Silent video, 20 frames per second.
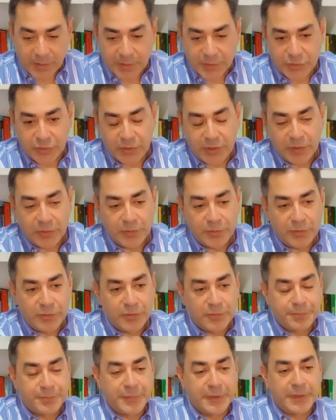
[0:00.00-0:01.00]
Yo
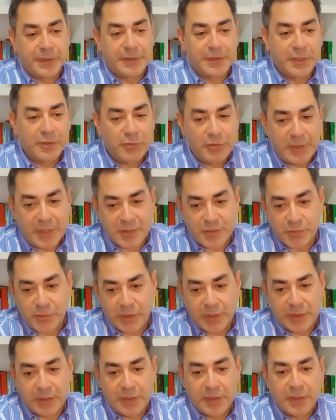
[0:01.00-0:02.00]
tengo, eh, tengo la
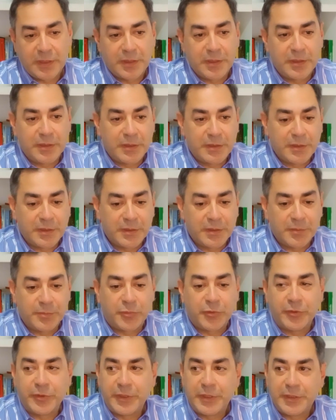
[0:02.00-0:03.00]
suerte de,
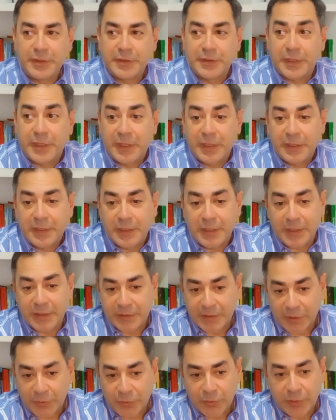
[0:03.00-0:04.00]
poder entrar
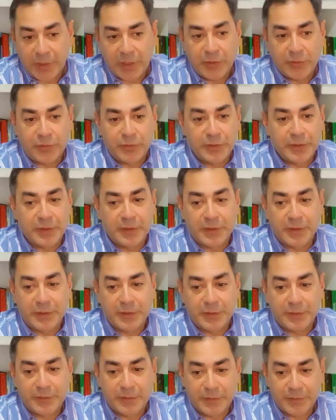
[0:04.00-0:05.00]
hasta ahora
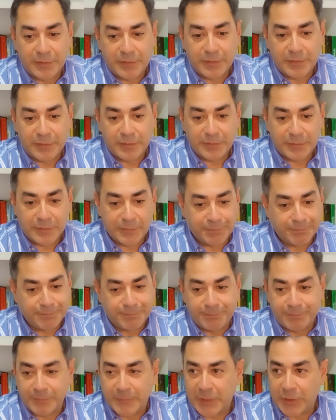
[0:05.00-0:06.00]

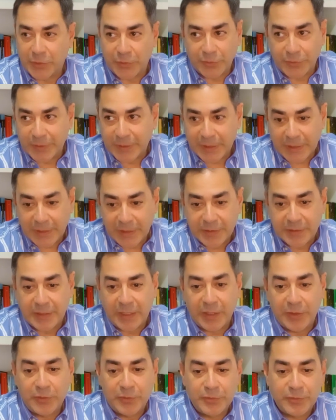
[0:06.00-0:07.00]
de donde he
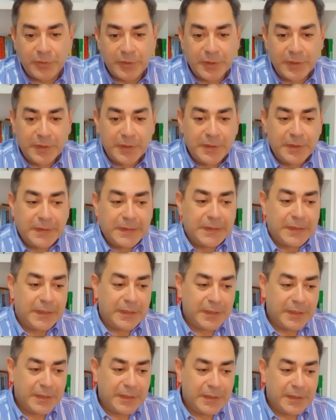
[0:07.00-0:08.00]
estado,
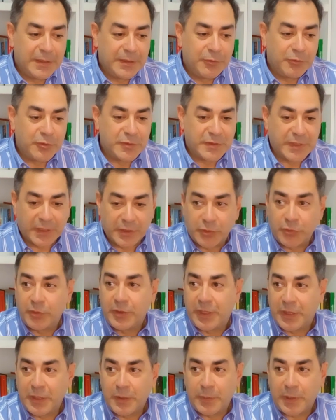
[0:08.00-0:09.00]
eh, o
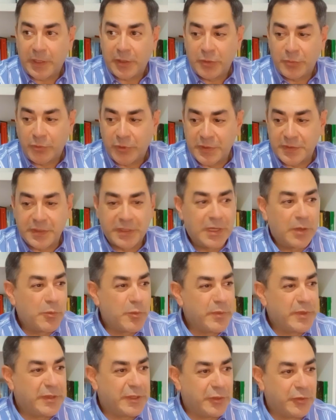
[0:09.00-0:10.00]
sectores de barrio, porque sería
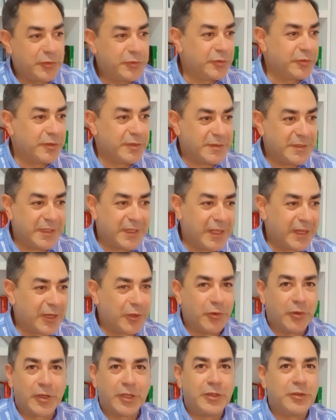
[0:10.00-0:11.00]
muy mentiroso decir que
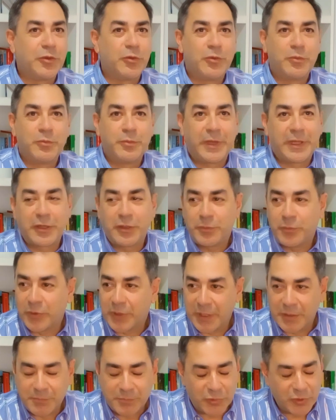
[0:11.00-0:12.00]
recorrí todo un barrio
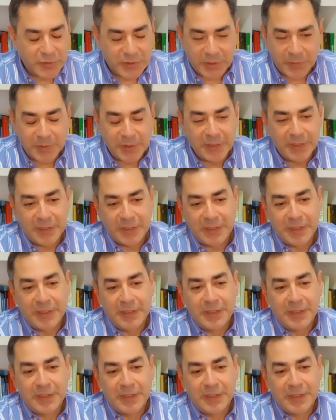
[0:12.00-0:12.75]
porque es imposible,